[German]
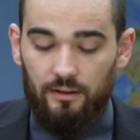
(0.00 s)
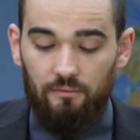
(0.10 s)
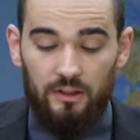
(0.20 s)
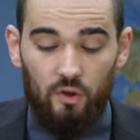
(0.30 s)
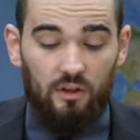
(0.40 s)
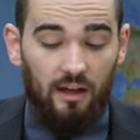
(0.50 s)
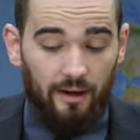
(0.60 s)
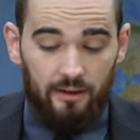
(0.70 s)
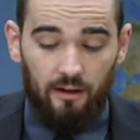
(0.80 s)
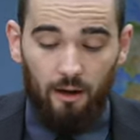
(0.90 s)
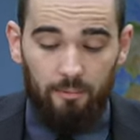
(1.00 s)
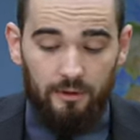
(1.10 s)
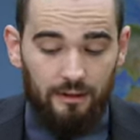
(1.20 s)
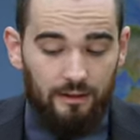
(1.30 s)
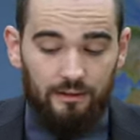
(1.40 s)
wie es noch keine
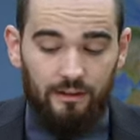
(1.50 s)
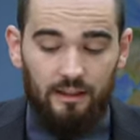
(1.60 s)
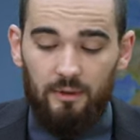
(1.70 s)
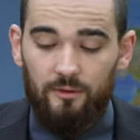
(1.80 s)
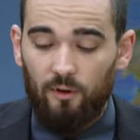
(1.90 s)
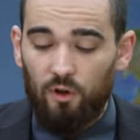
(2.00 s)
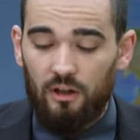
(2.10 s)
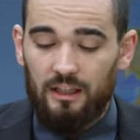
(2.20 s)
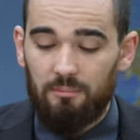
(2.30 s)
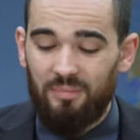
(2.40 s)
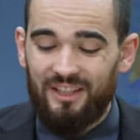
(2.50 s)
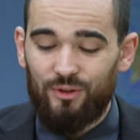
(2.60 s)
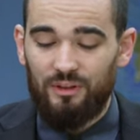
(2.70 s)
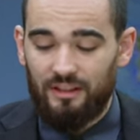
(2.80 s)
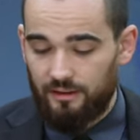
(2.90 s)
gab, seitdem es Völker gibt bis
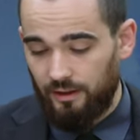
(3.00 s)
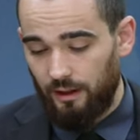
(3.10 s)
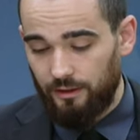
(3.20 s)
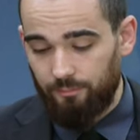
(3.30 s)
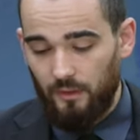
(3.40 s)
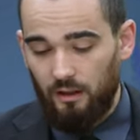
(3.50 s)
zu dieser Zeit.